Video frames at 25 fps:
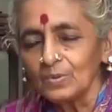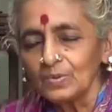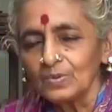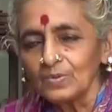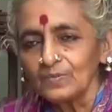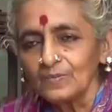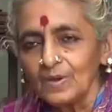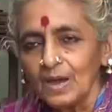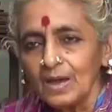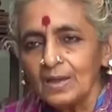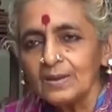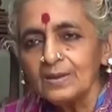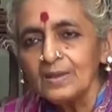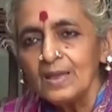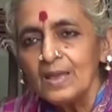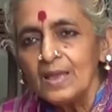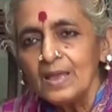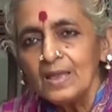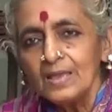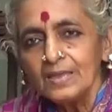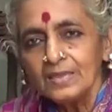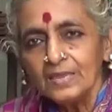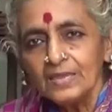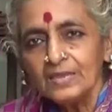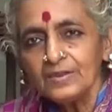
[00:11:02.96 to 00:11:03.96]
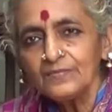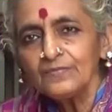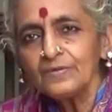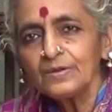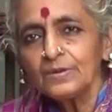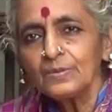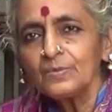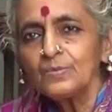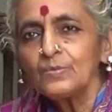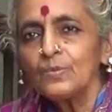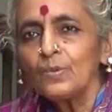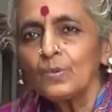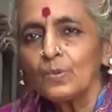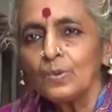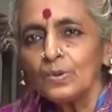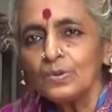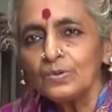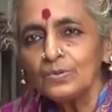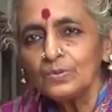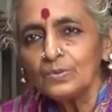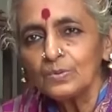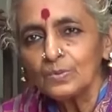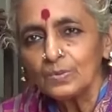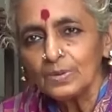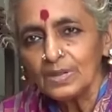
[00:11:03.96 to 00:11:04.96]
கூறுவார் இருவரும் ஒரு
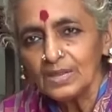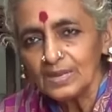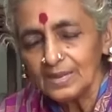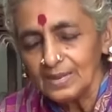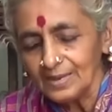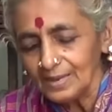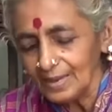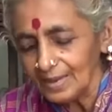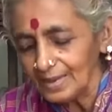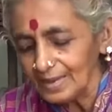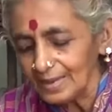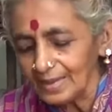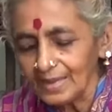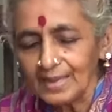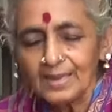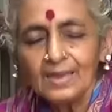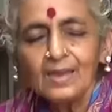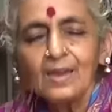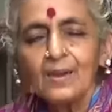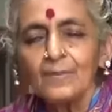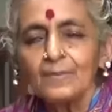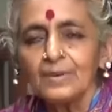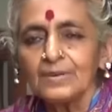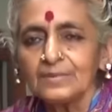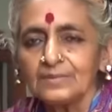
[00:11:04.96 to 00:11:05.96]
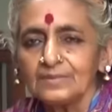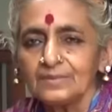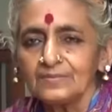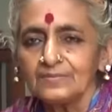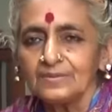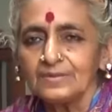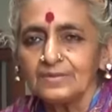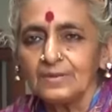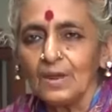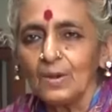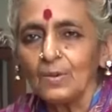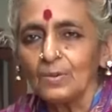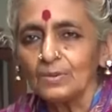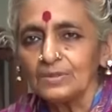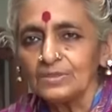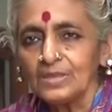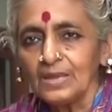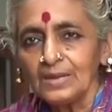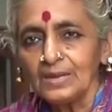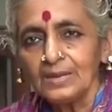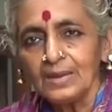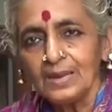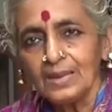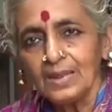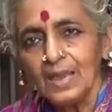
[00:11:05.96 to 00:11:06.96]
உடலிலேயே அமர்ந்து விட்டார்
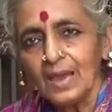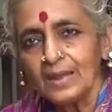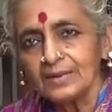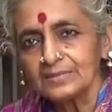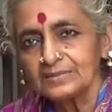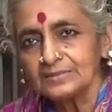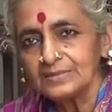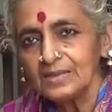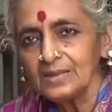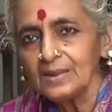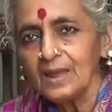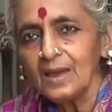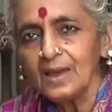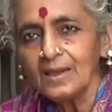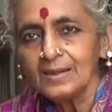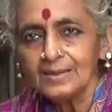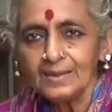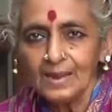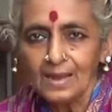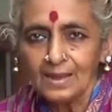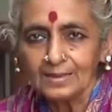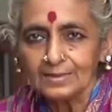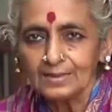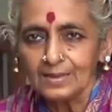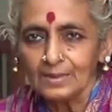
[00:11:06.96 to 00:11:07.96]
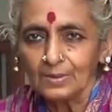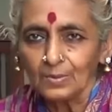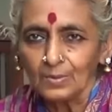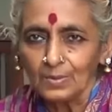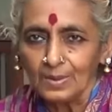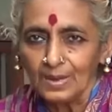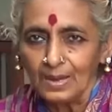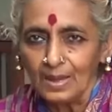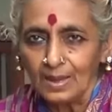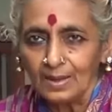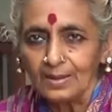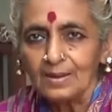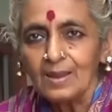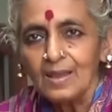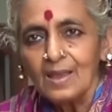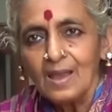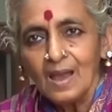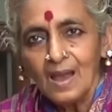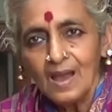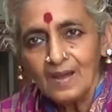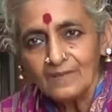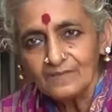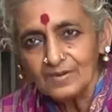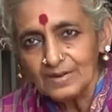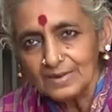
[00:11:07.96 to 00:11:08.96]
தன்னை அர்த்தனாரி ஆக்கி கொண்டார்
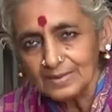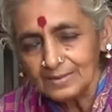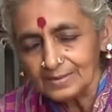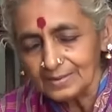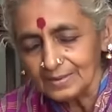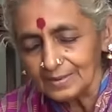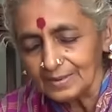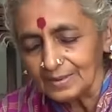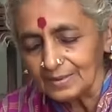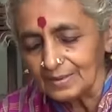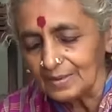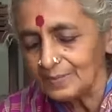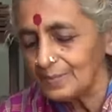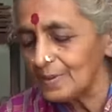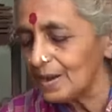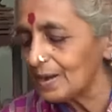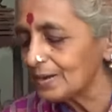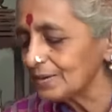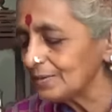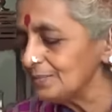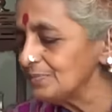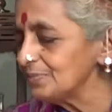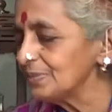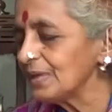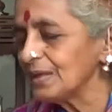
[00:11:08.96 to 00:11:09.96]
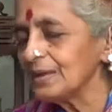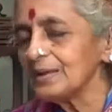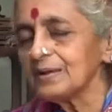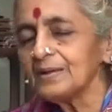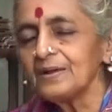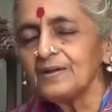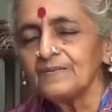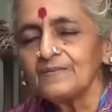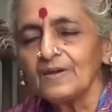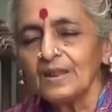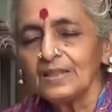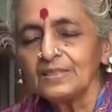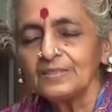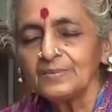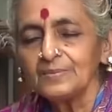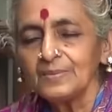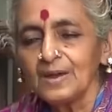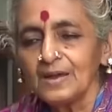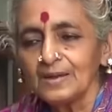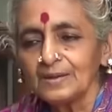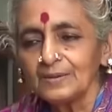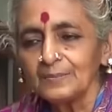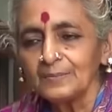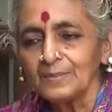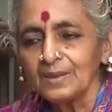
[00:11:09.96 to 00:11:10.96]
அவளுக்கு இடவாகம் தனக்கு
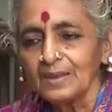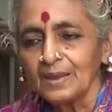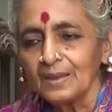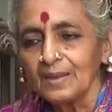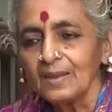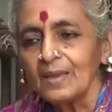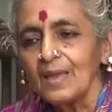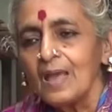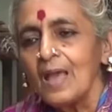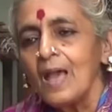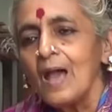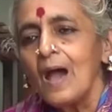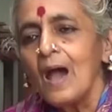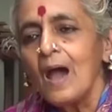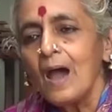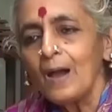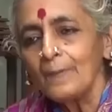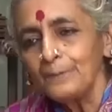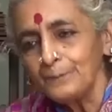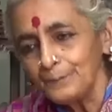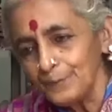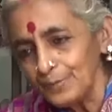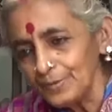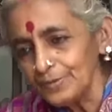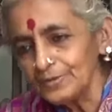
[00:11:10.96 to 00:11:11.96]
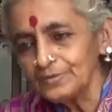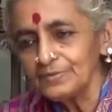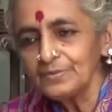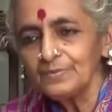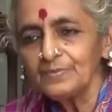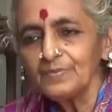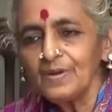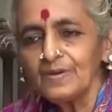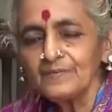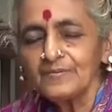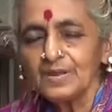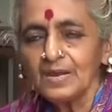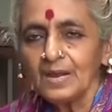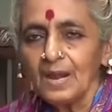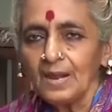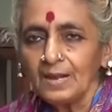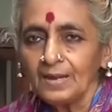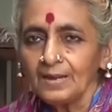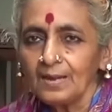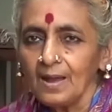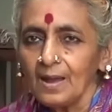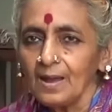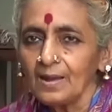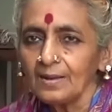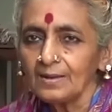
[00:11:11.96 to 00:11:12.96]
வலதுவாகம் என அப்பொழுதும் அவர்
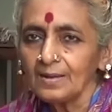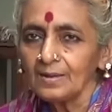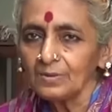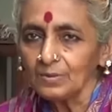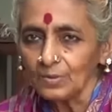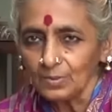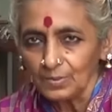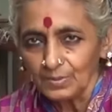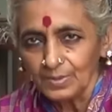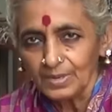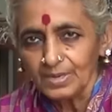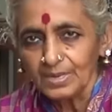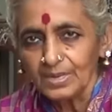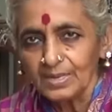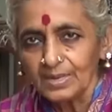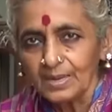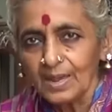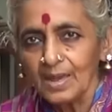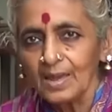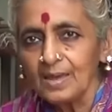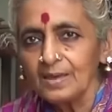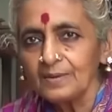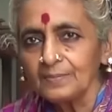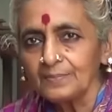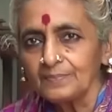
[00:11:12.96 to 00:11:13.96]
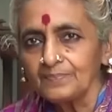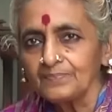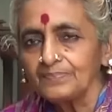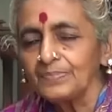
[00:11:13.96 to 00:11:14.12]
அழகாக கூறுகிறார்